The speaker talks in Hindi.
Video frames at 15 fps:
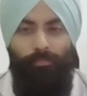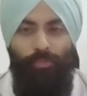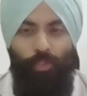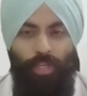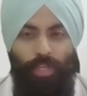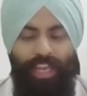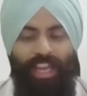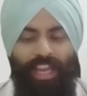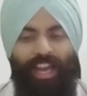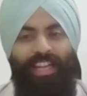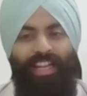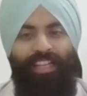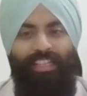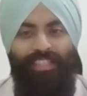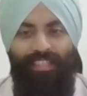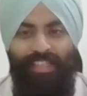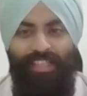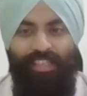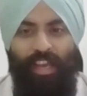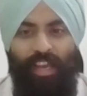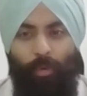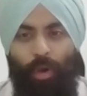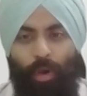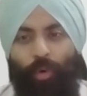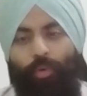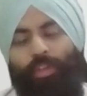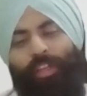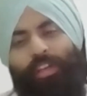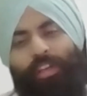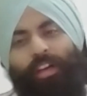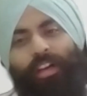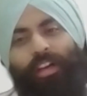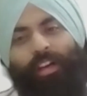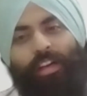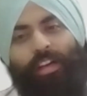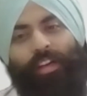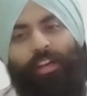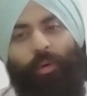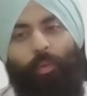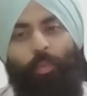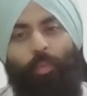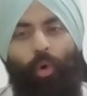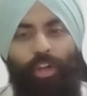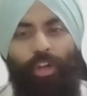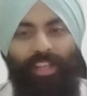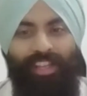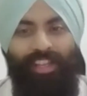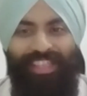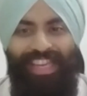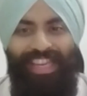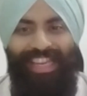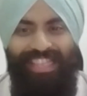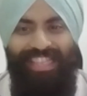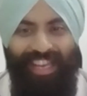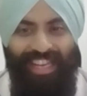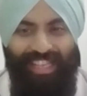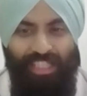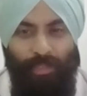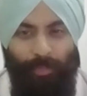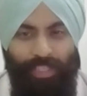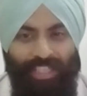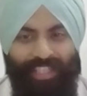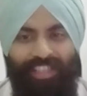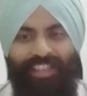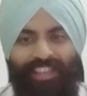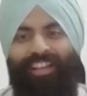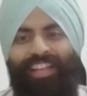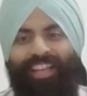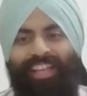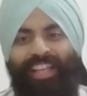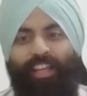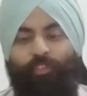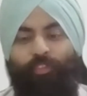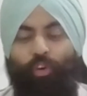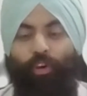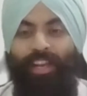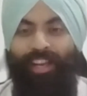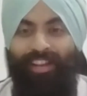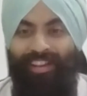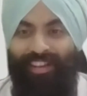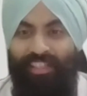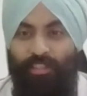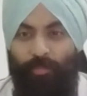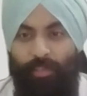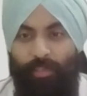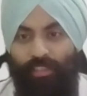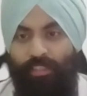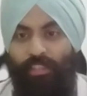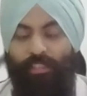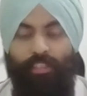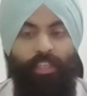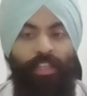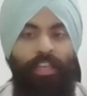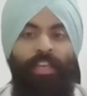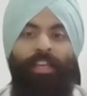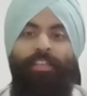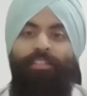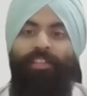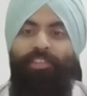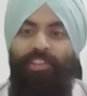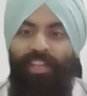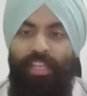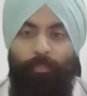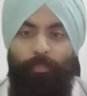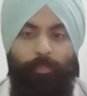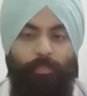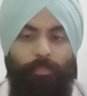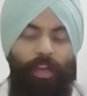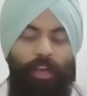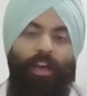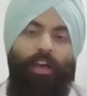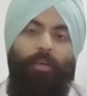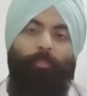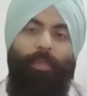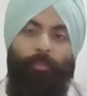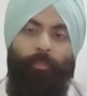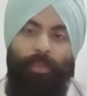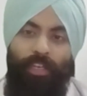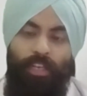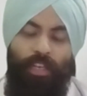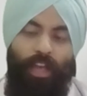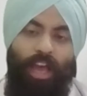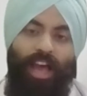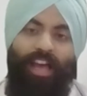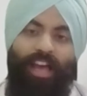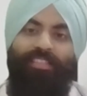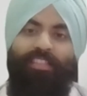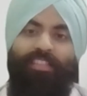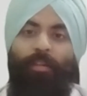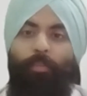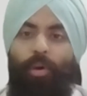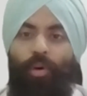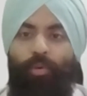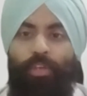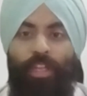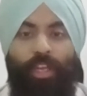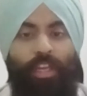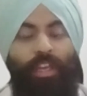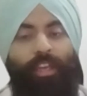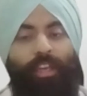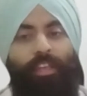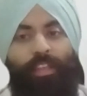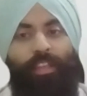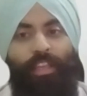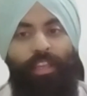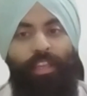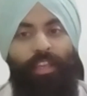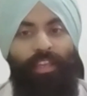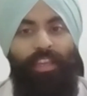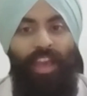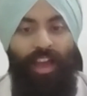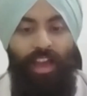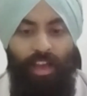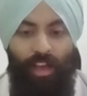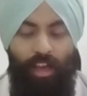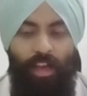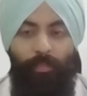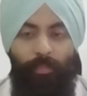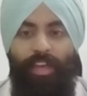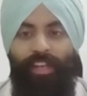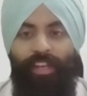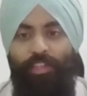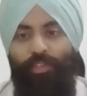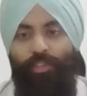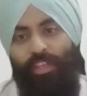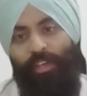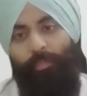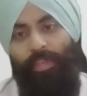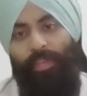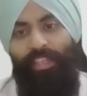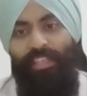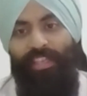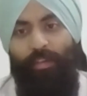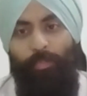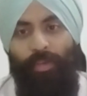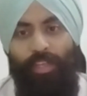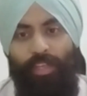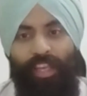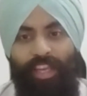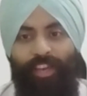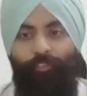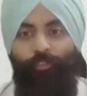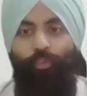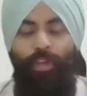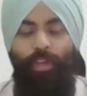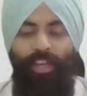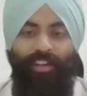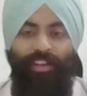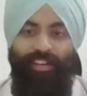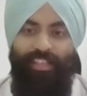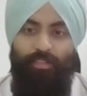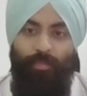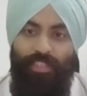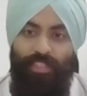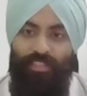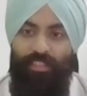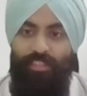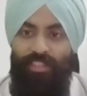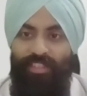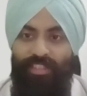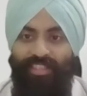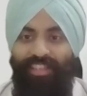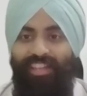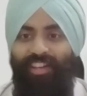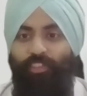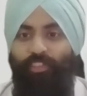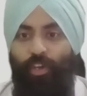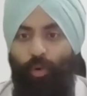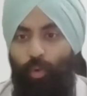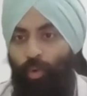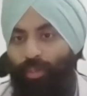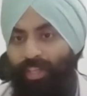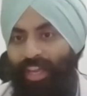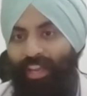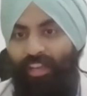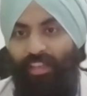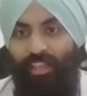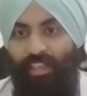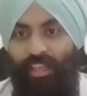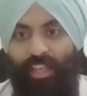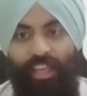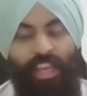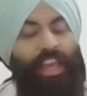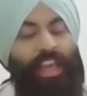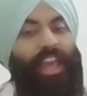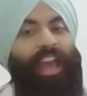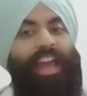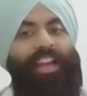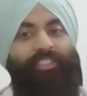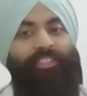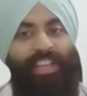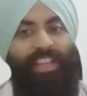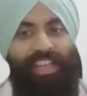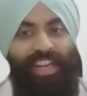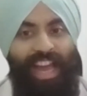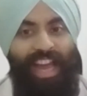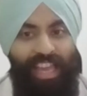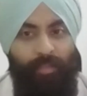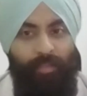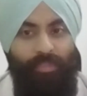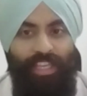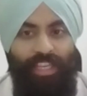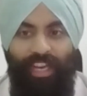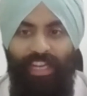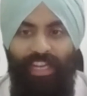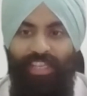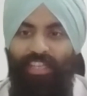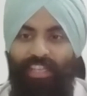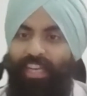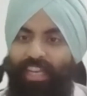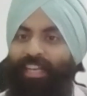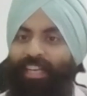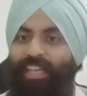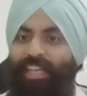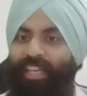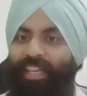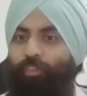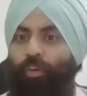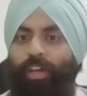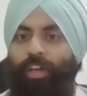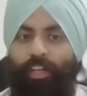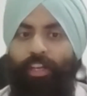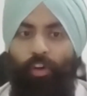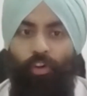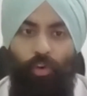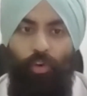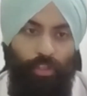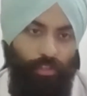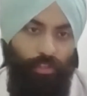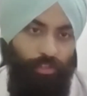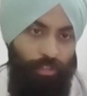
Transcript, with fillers: today, I'll discuss about uh, what are the eligibility criteria for hair transplant surgery. Generally, uh, people ask about कि क्या हमारे जो सर में गंजापन है वो हेयर ट्रांसप्लांट सर्जरी से कवर हो जाएगा कि नहीं एंड वेदर आई एम द आइडियल कैंडिडेट फॉर इट और नॉट